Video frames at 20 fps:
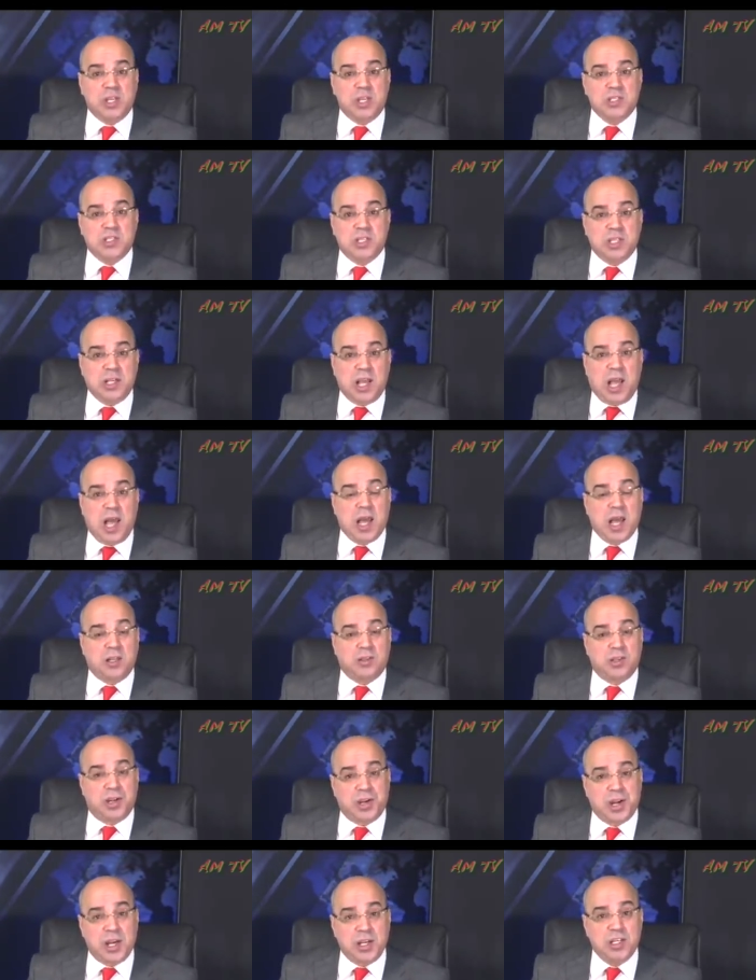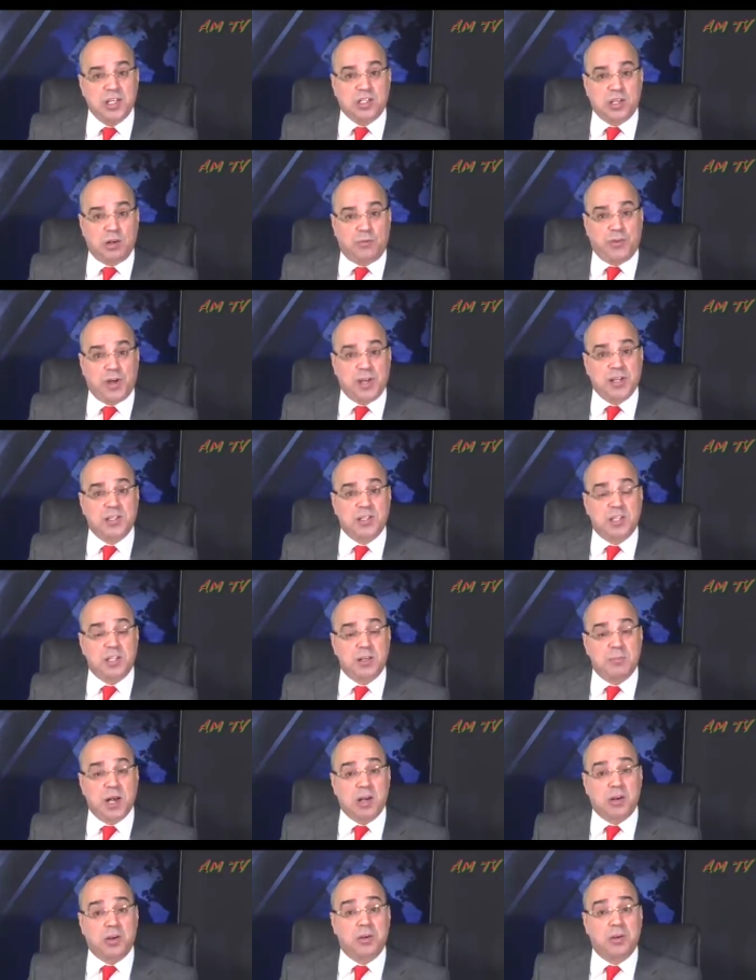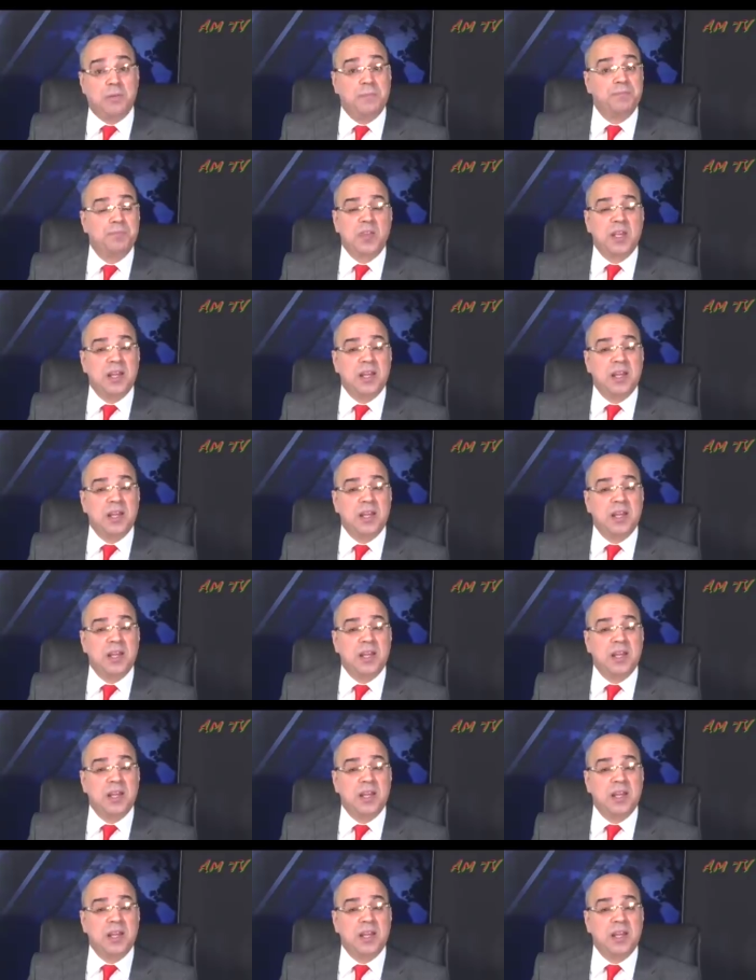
تصريحات الرئيس الفرنسي ماكرون